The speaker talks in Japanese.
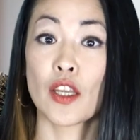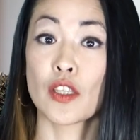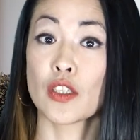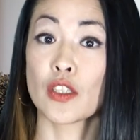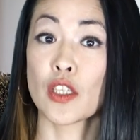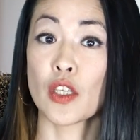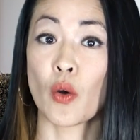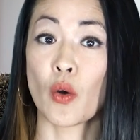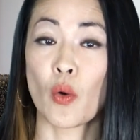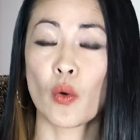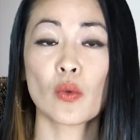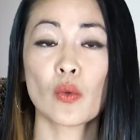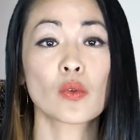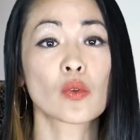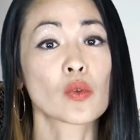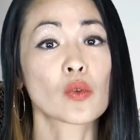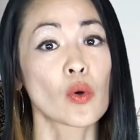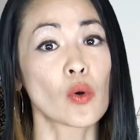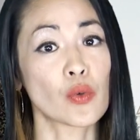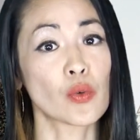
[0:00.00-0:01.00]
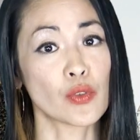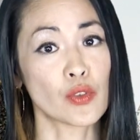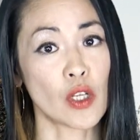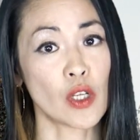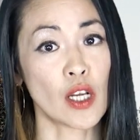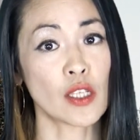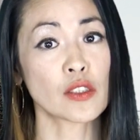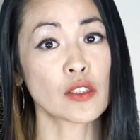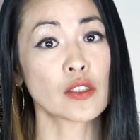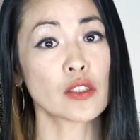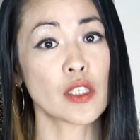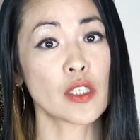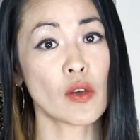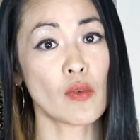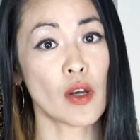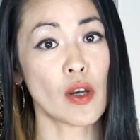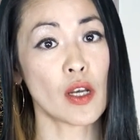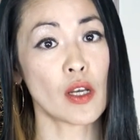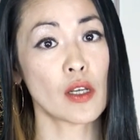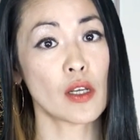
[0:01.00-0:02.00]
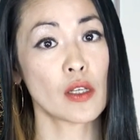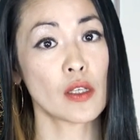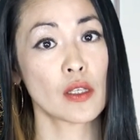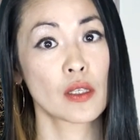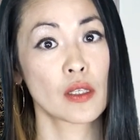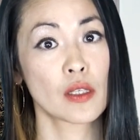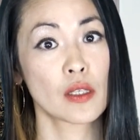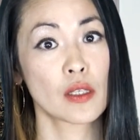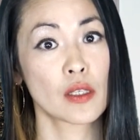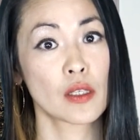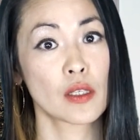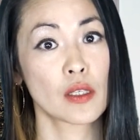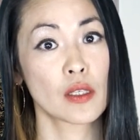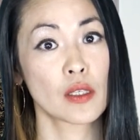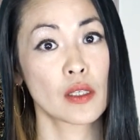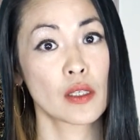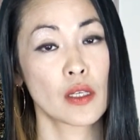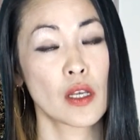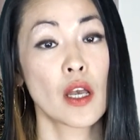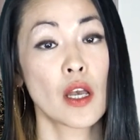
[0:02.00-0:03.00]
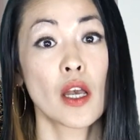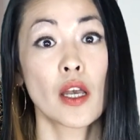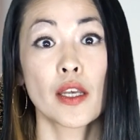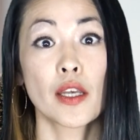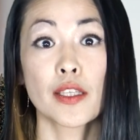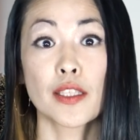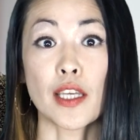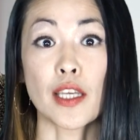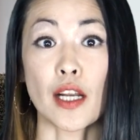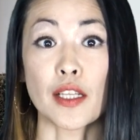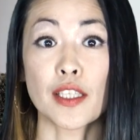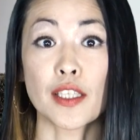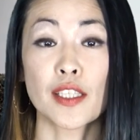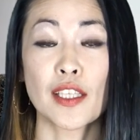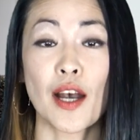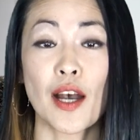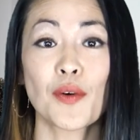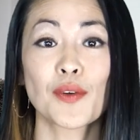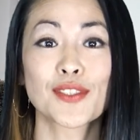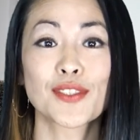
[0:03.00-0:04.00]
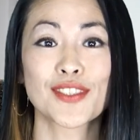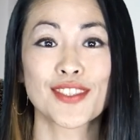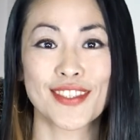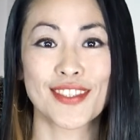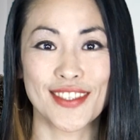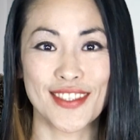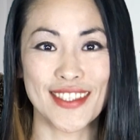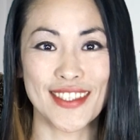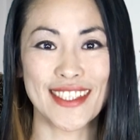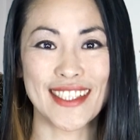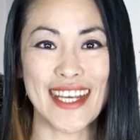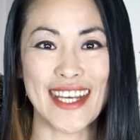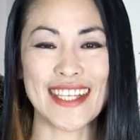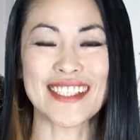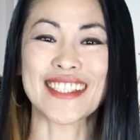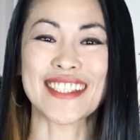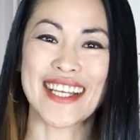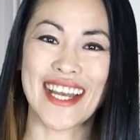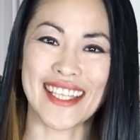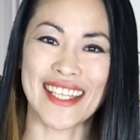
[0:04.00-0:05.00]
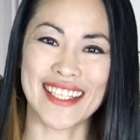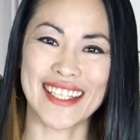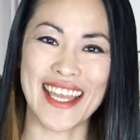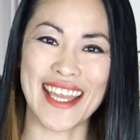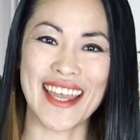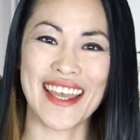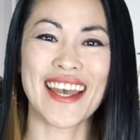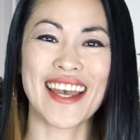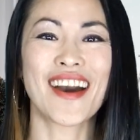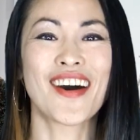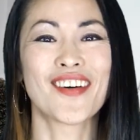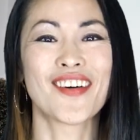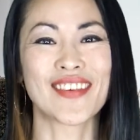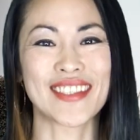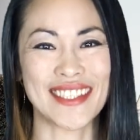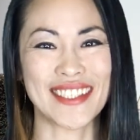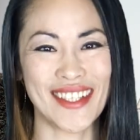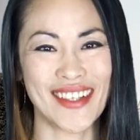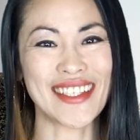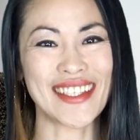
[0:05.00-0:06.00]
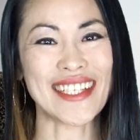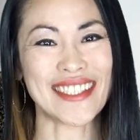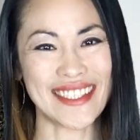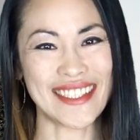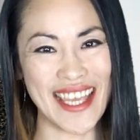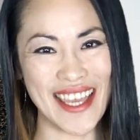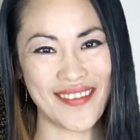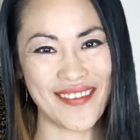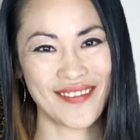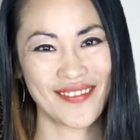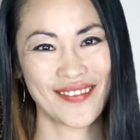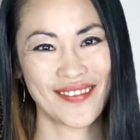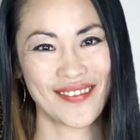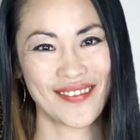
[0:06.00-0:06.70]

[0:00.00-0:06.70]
日本とフランスでは、やり直す数字が違って面白いですね。